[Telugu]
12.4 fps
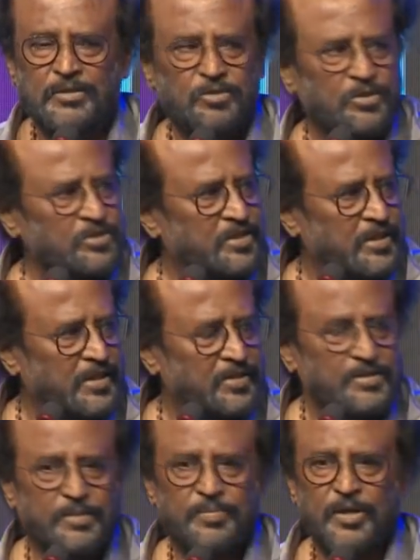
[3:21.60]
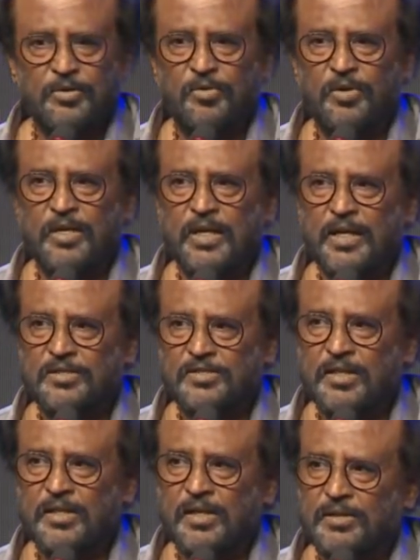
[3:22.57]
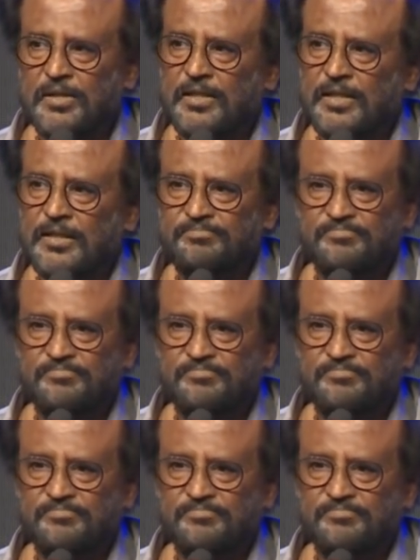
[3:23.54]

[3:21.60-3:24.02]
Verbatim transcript: ధనుష్ గారు చెప్పారు ఒకే రజనీకాంత్ అని